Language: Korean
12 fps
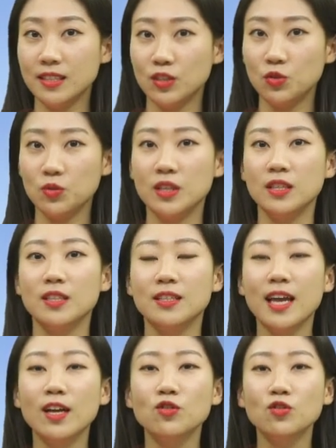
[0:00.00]
쓸 수 있는
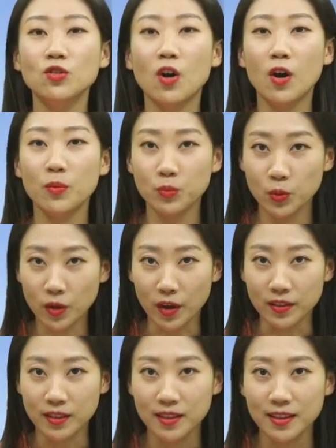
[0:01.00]
한국어
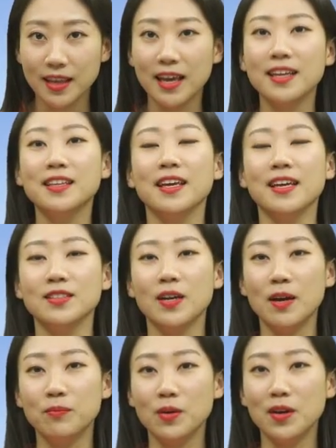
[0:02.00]
표현에 대해서
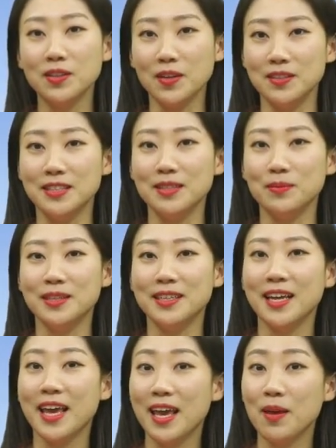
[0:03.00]
한번
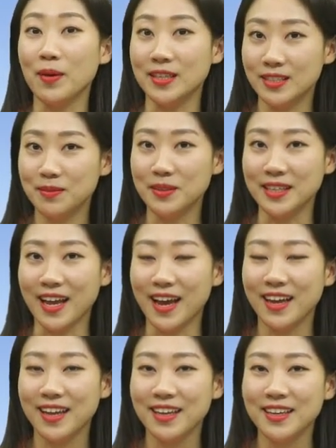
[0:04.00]
연습을 해봤습니다.
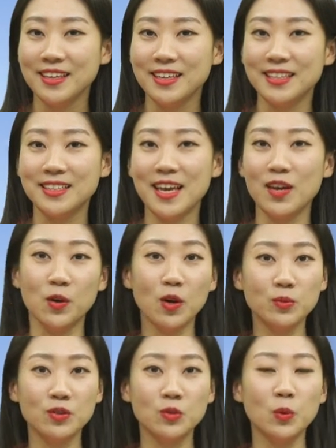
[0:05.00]
이제
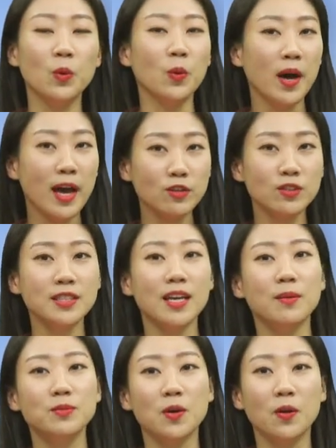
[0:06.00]
여러분도 한국
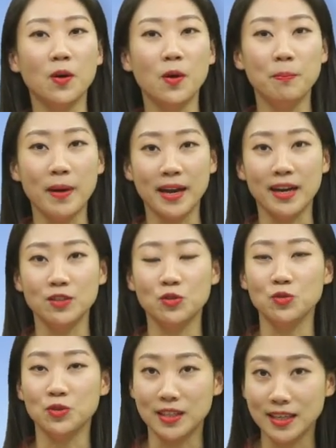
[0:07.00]
사람처럼 말할
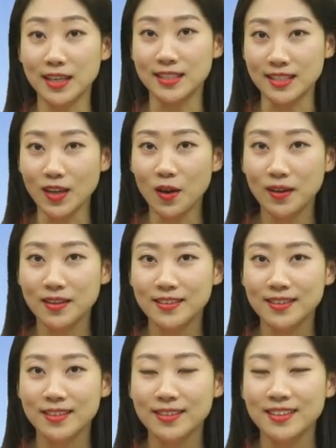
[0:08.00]
수 있겠지요?
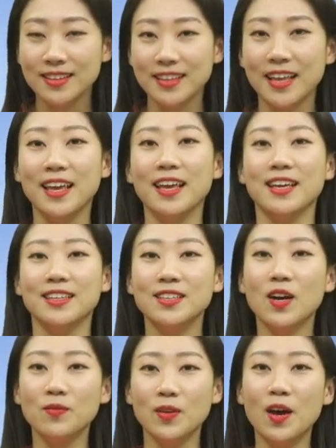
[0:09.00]
네,
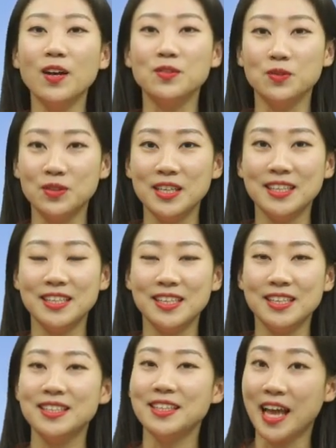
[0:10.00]
그러면
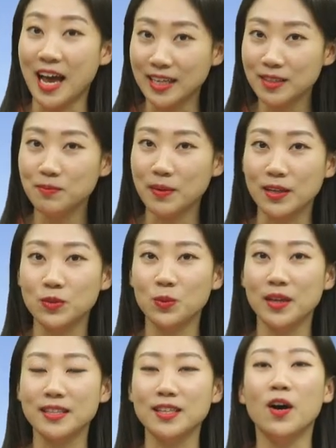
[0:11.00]
우리는 다음
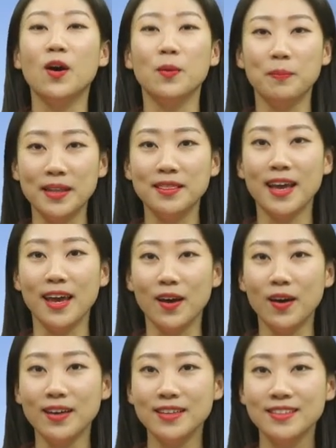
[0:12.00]
방송에서
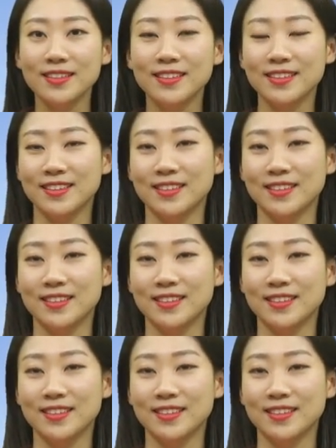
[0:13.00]
만나요.